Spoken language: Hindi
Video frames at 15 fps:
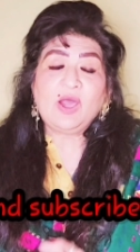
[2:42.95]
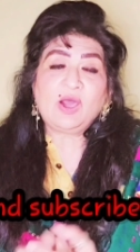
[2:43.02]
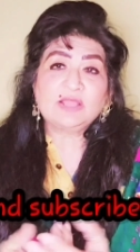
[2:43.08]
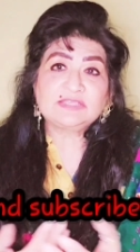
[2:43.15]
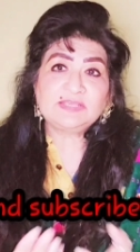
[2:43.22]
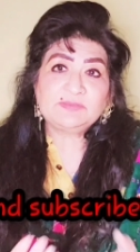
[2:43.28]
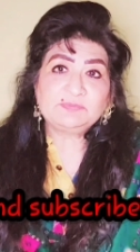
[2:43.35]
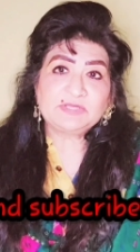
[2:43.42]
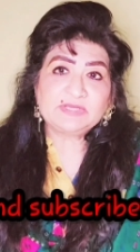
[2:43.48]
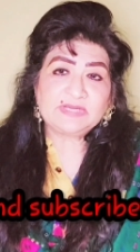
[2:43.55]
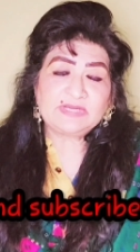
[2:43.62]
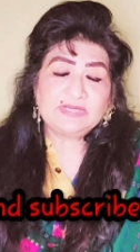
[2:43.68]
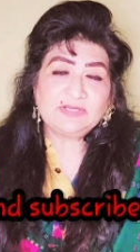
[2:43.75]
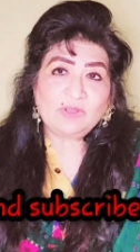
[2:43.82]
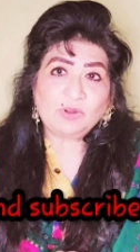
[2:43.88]
और जब
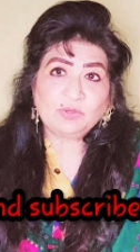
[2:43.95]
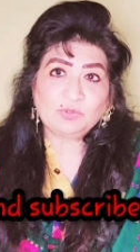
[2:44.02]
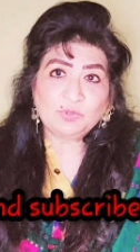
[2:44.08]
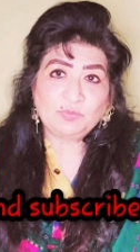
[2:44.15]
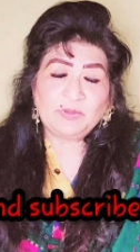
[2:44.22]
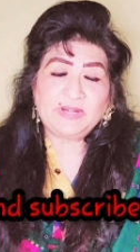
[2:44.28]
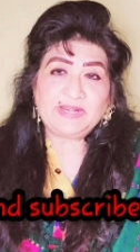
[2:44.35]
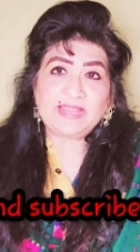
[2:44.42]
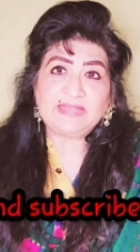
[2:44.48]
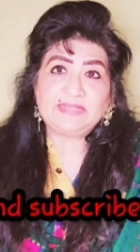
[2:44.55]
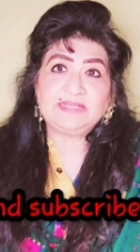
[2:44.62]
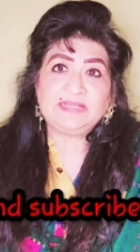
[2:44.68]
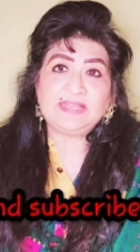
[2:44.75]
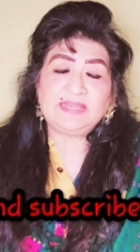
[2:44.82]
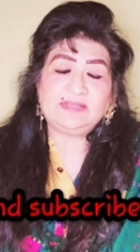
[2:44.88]
थर्ड अक्टूबर
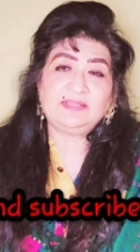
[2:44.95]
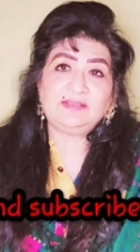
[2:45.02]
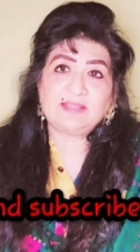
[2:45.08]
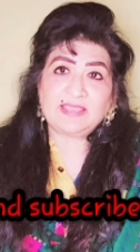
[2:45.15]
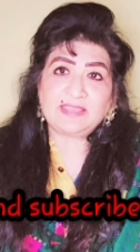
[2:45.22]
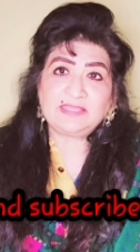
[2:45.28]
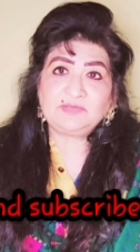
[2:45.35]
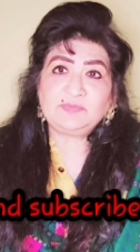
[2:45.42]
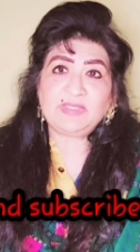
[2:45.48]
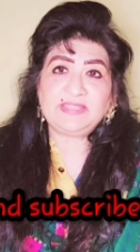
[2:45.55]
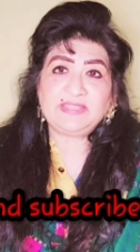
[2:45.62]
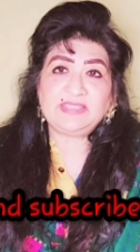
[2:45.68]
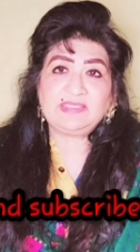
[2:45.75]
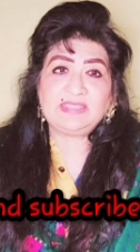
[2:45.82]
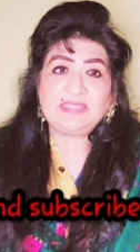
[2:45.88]
1989 में
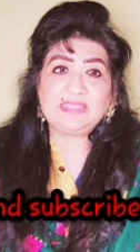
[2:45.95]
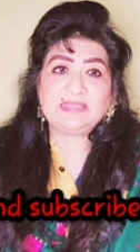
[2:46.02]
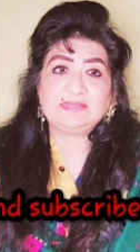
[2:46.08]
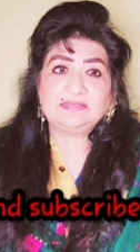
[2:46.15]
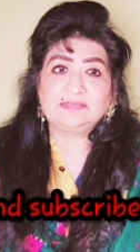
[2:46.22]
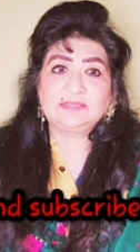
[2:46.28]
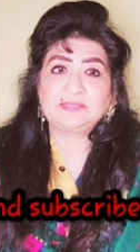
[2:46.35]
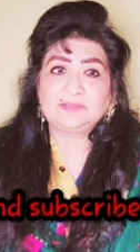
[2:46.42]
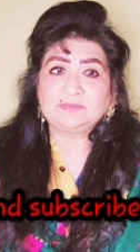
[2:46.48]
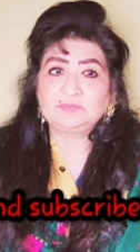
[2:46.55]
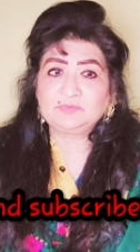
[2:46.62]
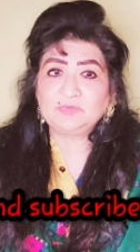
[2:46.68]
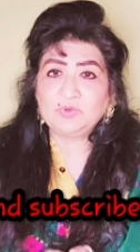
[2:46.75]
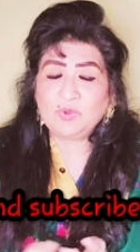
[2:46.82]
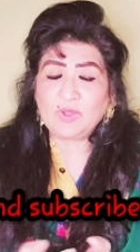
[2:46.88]
ये आ,
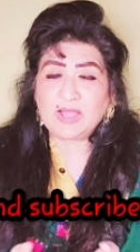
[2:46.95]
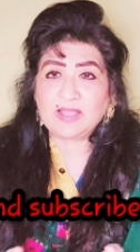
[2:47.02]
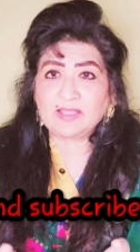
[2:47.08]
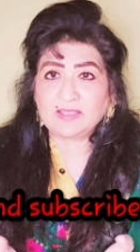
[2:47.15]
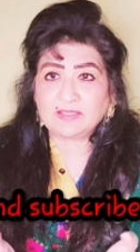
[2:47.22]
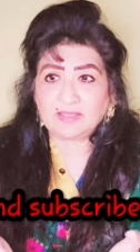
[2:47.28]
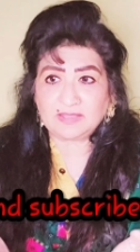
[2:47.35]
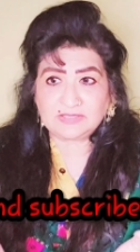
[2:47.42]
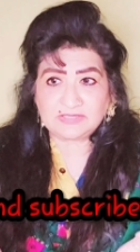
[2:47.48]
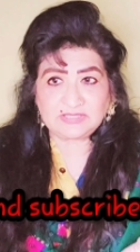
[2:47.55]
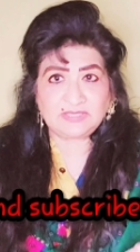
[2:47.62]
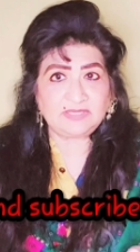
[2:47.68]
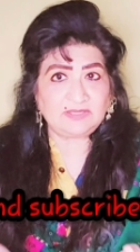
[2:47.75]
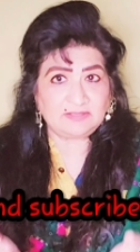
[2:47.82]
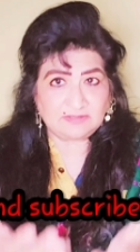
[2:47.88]
um, हुआ कि
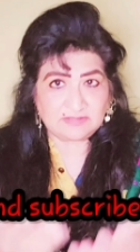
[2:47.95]
जी